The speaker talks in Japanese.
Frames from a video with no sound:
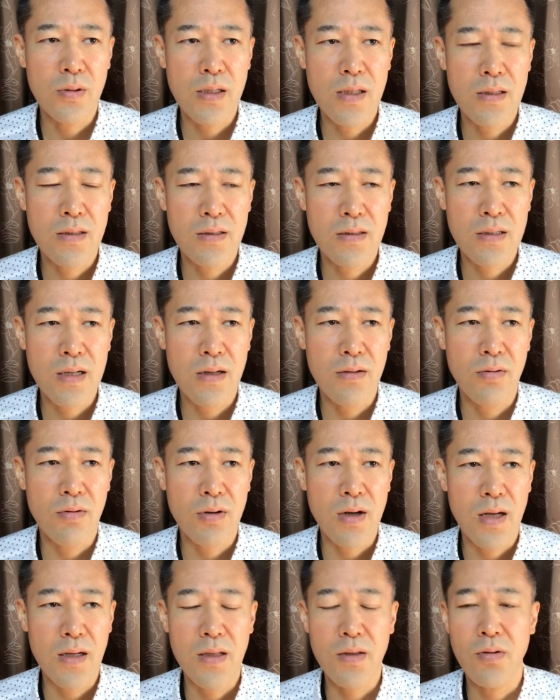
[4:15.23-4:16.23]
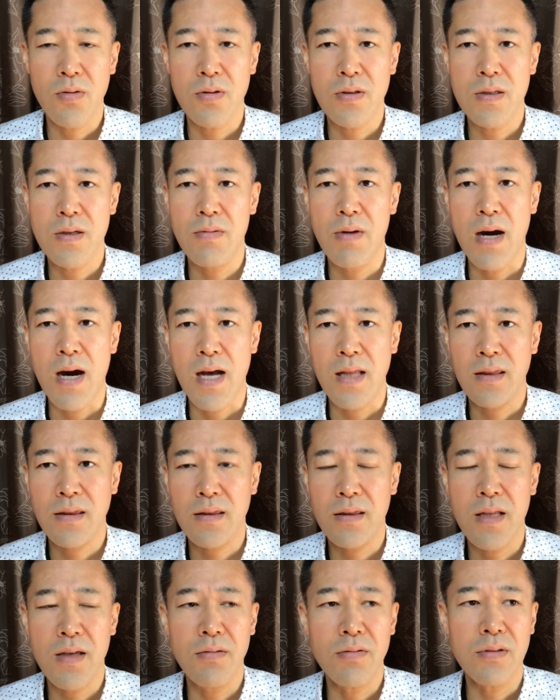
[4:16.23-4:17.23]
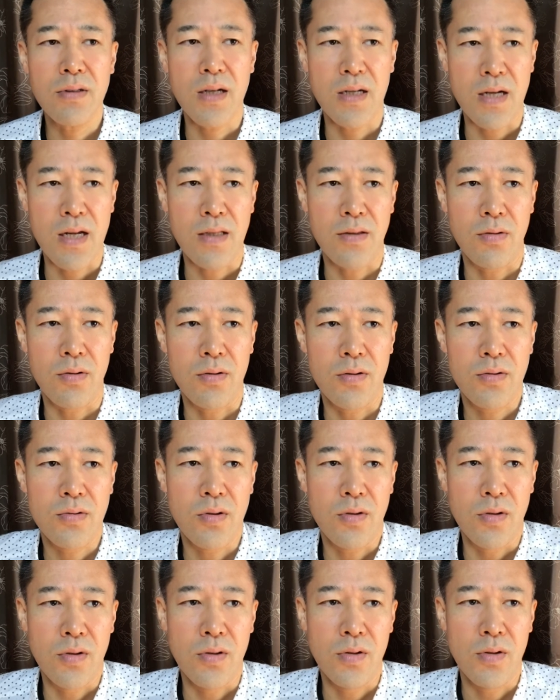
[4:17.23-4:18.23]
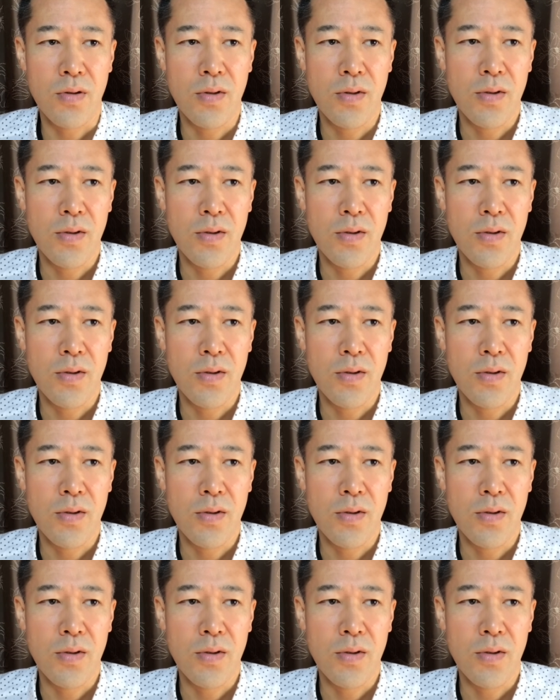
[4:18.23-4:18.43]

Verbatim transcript: で使うお金としては合ってるんかなとその